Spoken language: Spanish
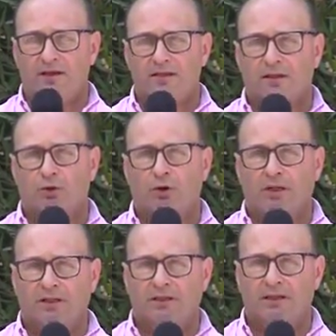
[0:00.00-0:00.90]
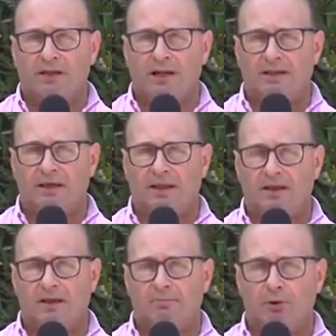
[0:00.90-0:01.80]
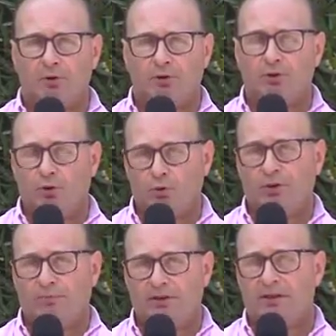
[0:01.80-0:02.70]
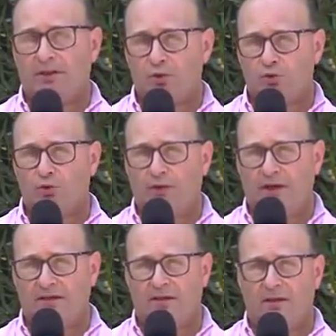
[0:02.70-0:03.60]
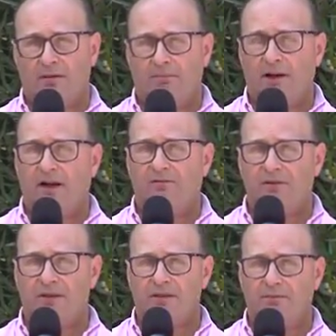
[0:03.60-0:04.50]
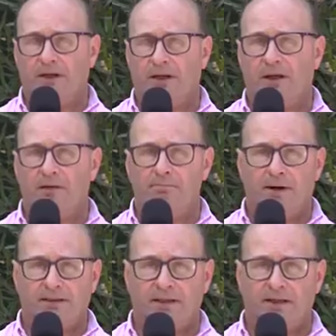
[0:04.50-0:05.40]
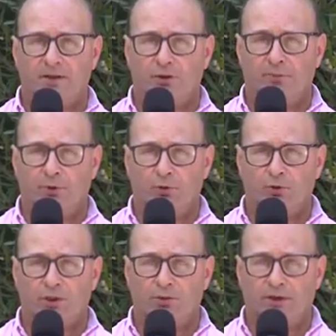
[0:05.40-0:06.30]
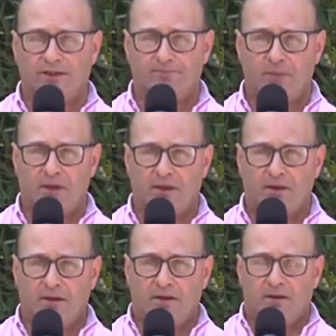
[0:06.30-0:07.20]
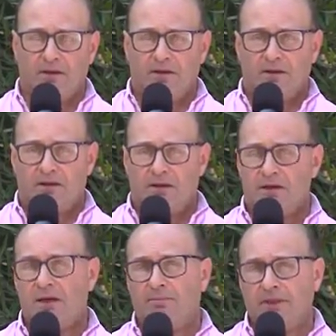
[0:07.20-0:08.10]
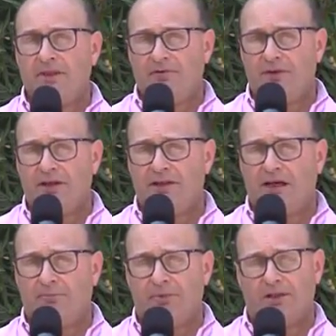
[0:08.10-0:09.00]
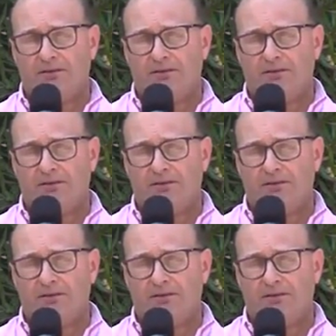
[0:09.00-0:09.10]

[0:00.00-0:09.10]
se concrete en realidad el pronóstico justamente de lluvias para el fin de semana en vastas regiones productivas. ¿En qué medida afecta?